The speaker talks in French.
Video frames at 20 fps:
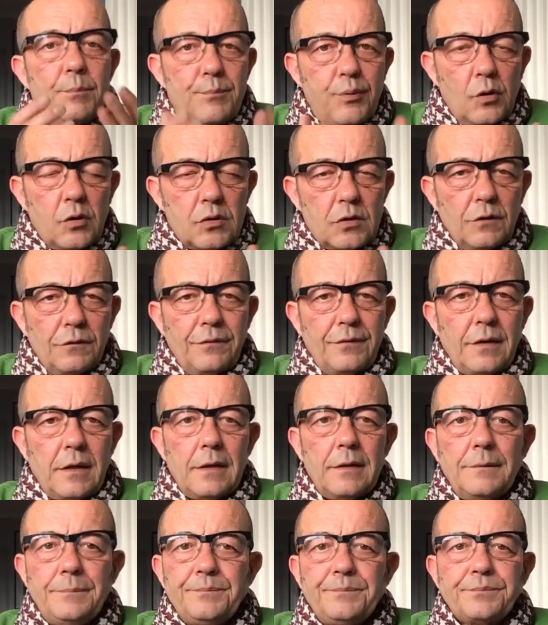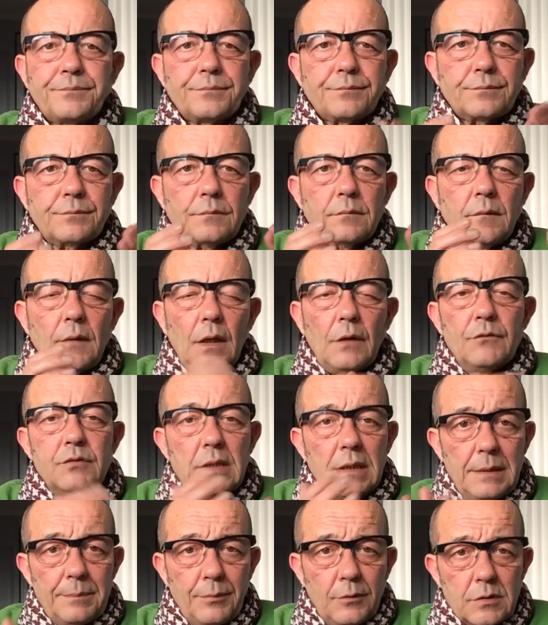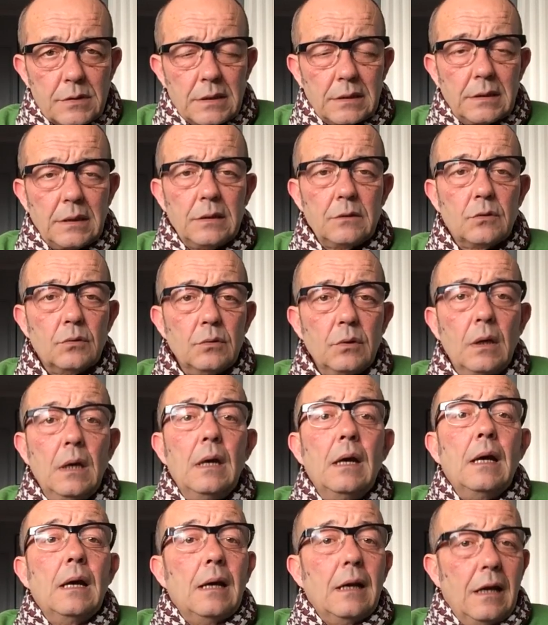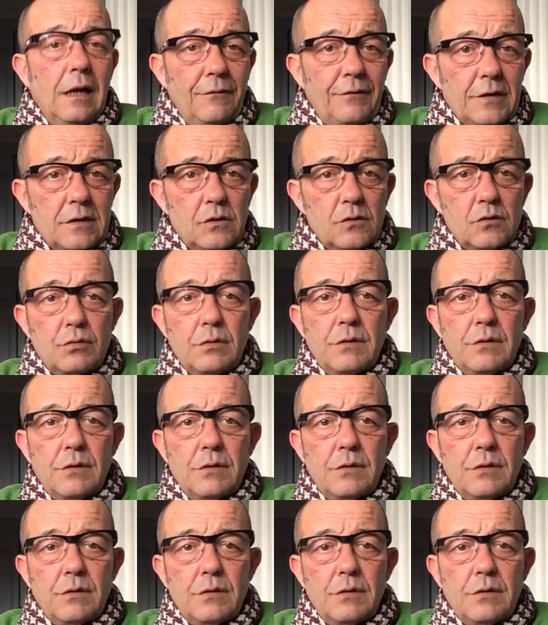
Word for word: Pour ce faire, vous allez procéder de la façon